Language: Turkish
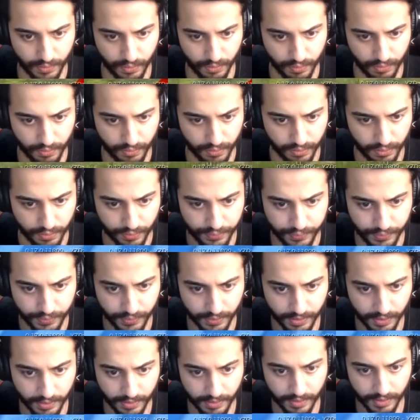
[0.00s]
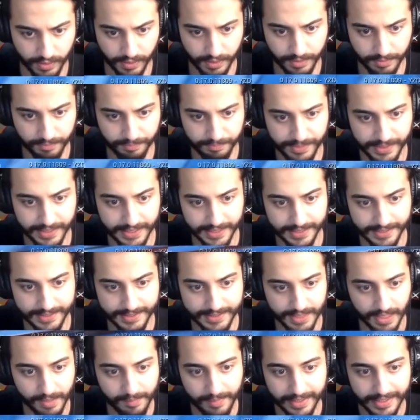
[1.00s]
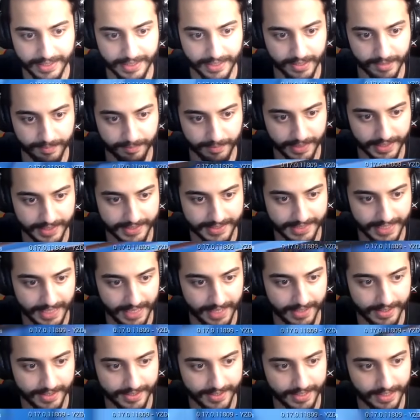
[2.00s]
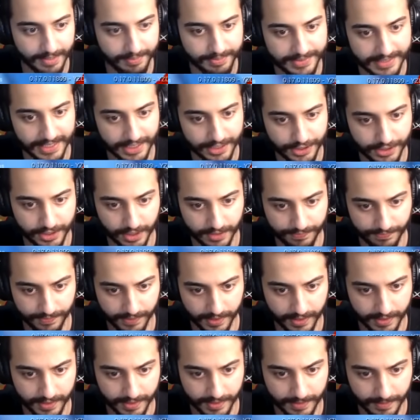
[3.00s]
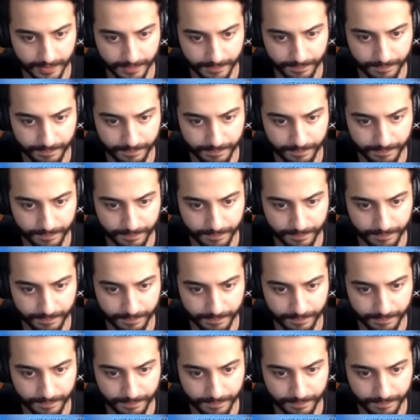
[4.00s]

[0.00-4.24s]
Üf. Biri gitti ama inanın bana diğerlerin hepsi headshot falan yedi.